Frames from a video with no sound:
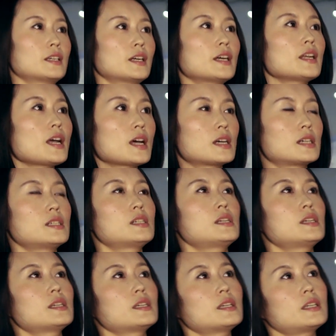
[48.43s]
から、
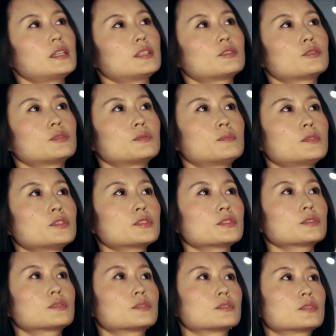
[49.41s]
もう
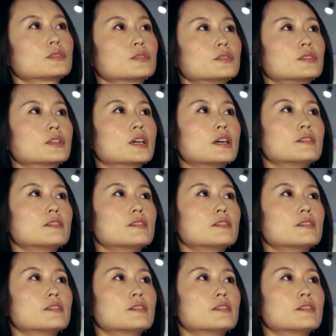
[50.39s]
ちょっと外